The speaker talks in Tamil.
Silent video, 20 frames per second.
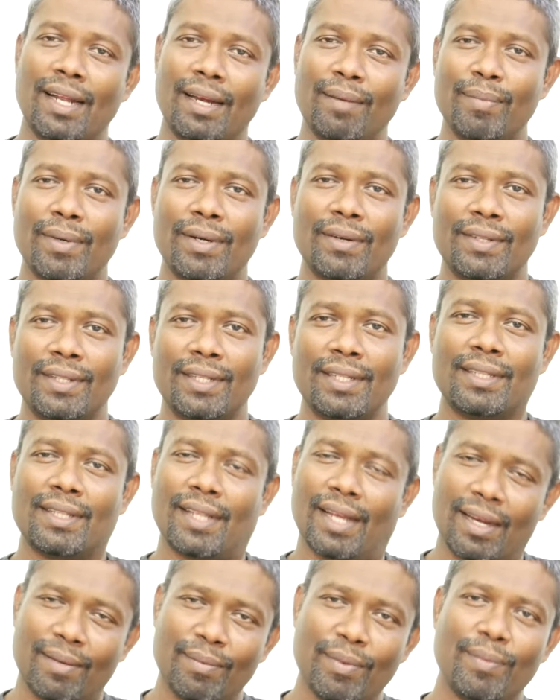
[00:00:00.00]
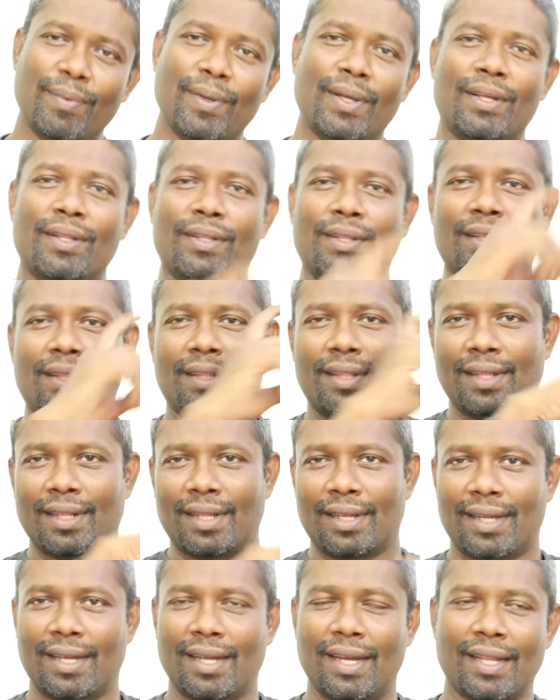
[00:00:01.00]
நண்பர் வந்து தினமும் போய்
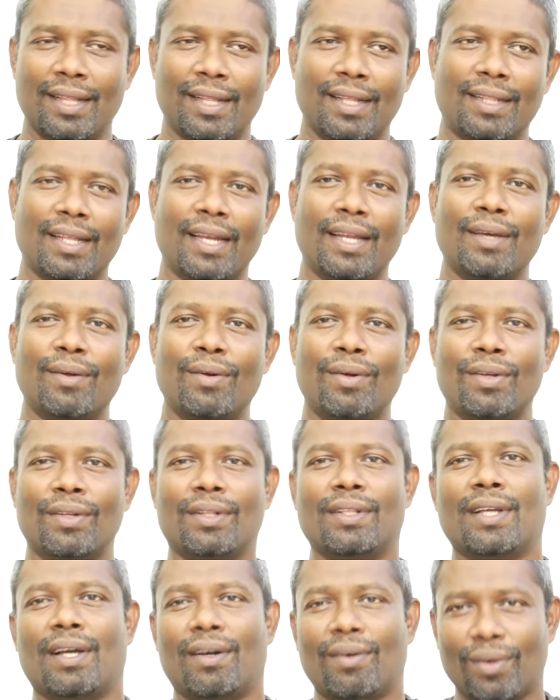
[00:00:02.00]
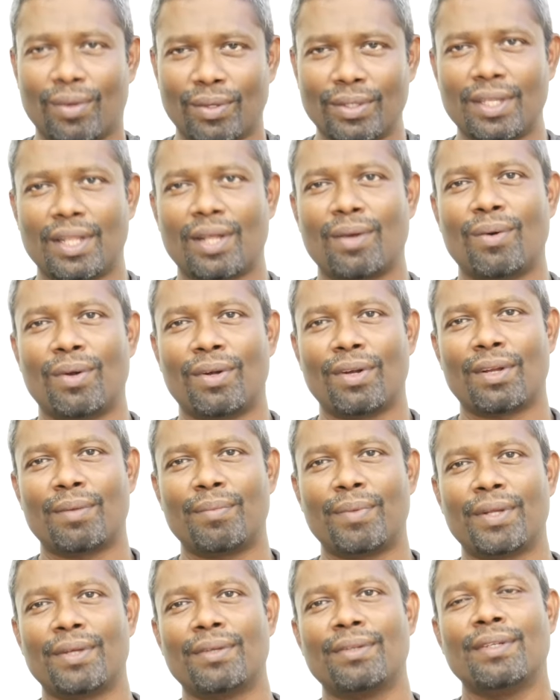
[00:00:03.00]
எனது தண்ணி கொடுத்து வந்து அவர் கொஞ்சம் தான் கொட்டு வர
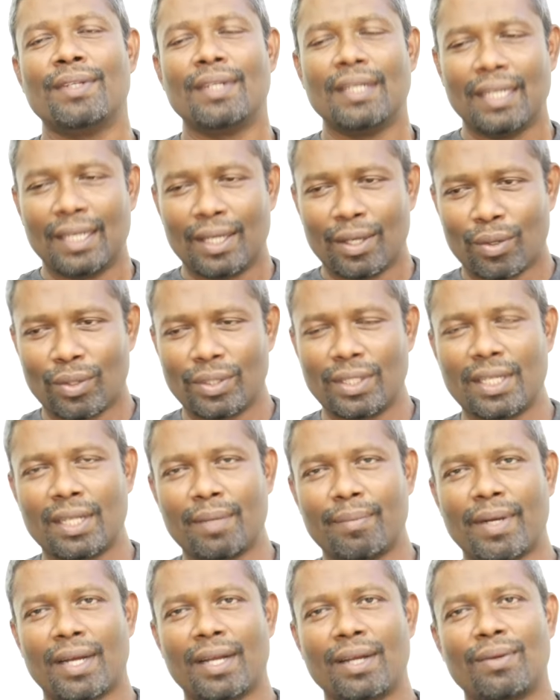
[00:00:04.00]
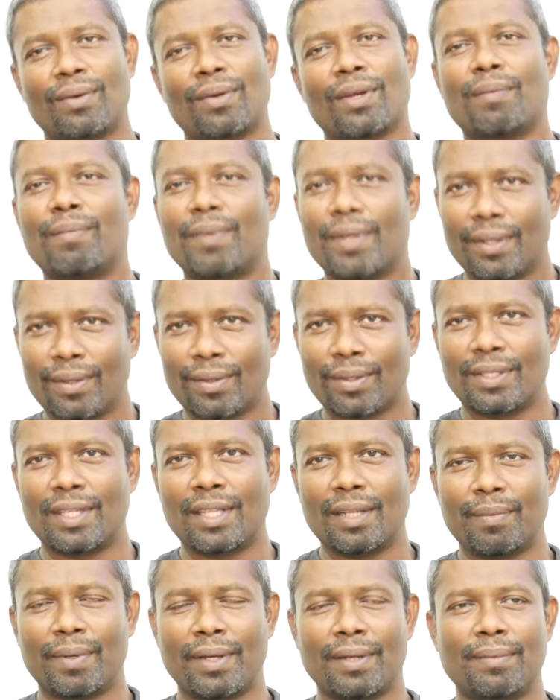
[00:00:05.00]
முடியும் கொஞ்சம் தான் மக்களுக்கு கொடுக்க முடியும்
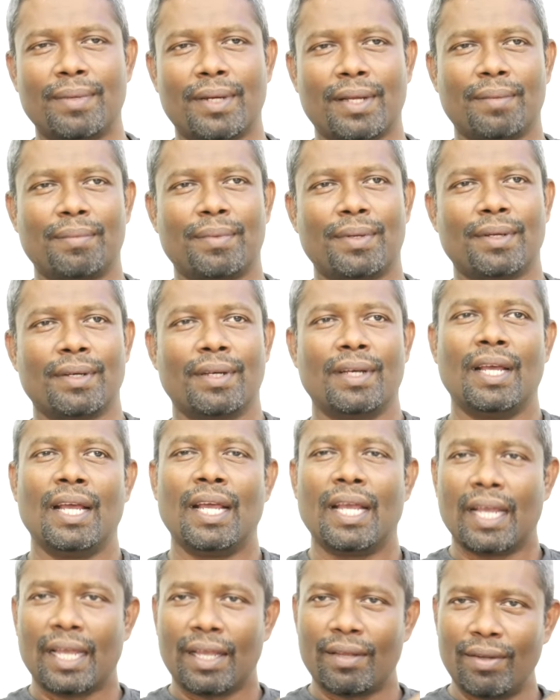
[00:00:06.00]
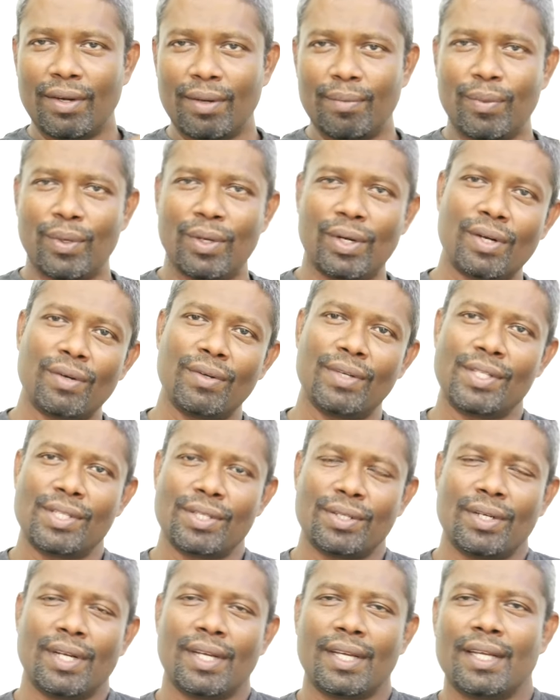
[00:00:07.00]
கொஞ்சம் தான் பணம் முடைக்க முடியும் இவர் மோட்ரு
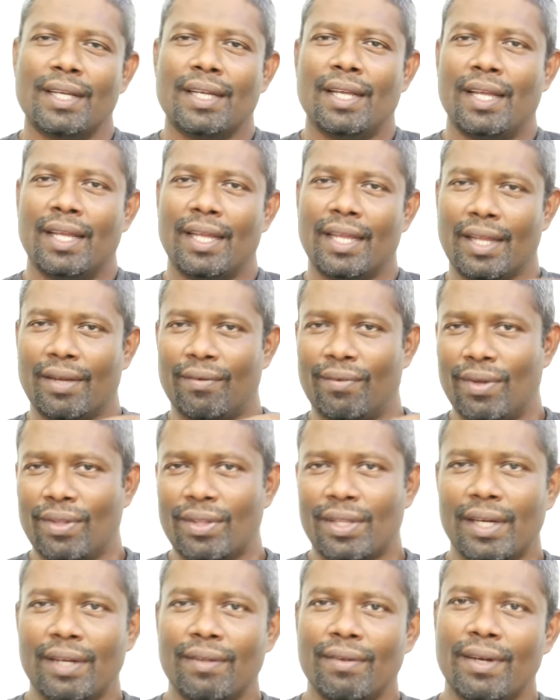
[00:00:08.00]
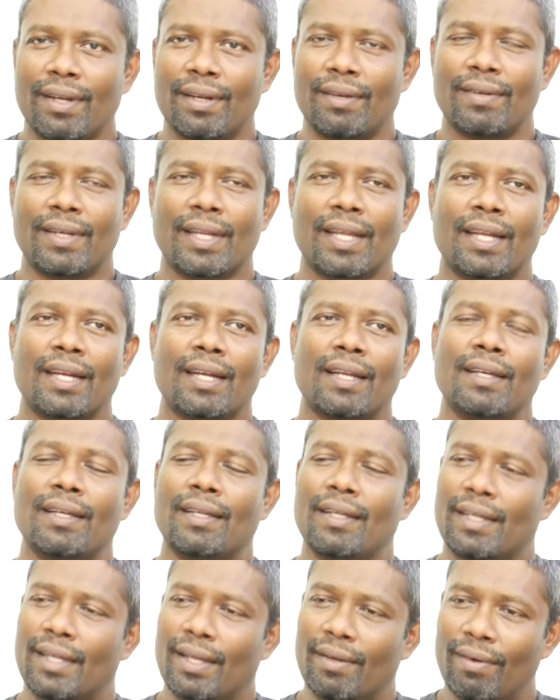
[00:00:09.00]
வச்சோடனே எவ்வளோ தண்ணி வேணாலும் வாங்கிக்கலாம்
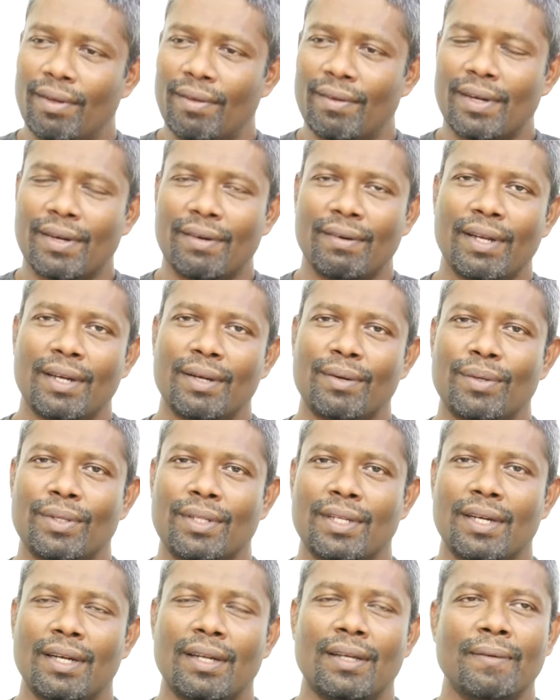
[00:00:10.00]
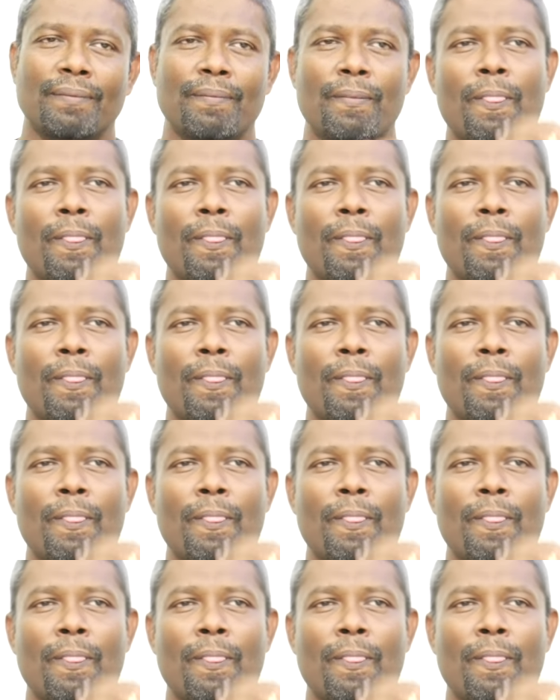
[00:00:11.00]
எவ்வளோ பேருக்கு வேணாலும் கொடுத்துக்கலாம்